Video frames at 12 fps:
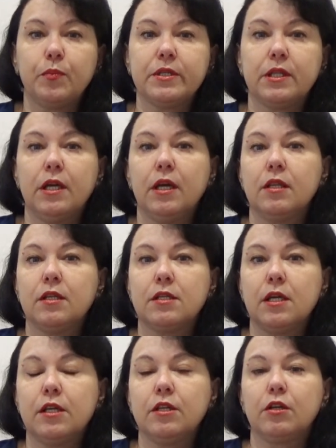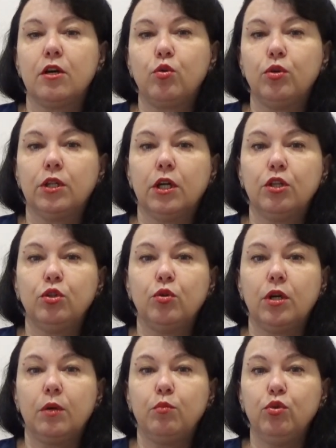постоянно занят какой-то
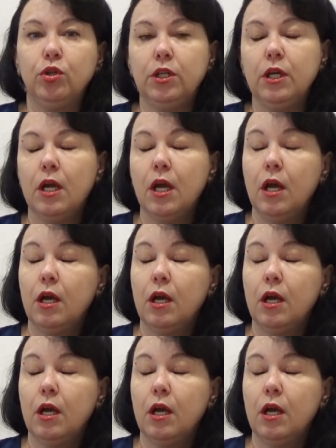одной работой.